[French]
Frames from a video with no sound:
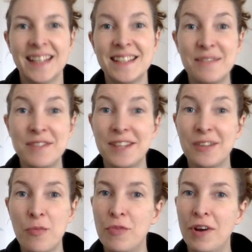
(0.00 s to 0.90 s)
Si vous êtes
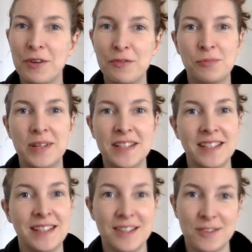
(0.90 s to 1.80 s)
comme moi et que vous passez
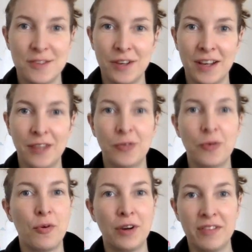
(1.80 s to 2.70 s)
des heures à
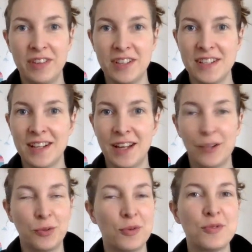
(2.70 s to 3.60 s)
trop réfléchir, à
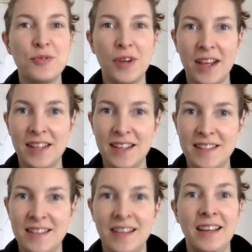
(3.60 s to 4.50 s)
trop
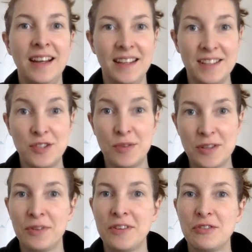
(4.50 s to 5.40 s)
suranalyser les
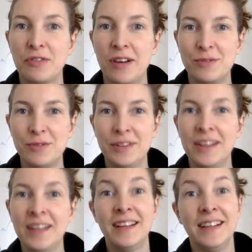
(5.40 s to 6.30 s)
situations qui s'offrent à vous,
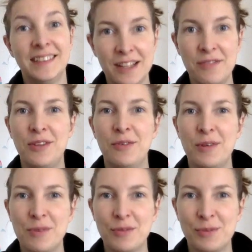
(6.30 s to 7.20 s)
cette vidéo est
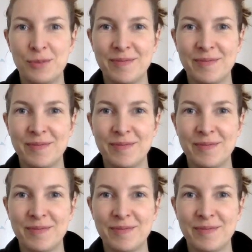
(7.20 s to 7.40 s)
pour vous.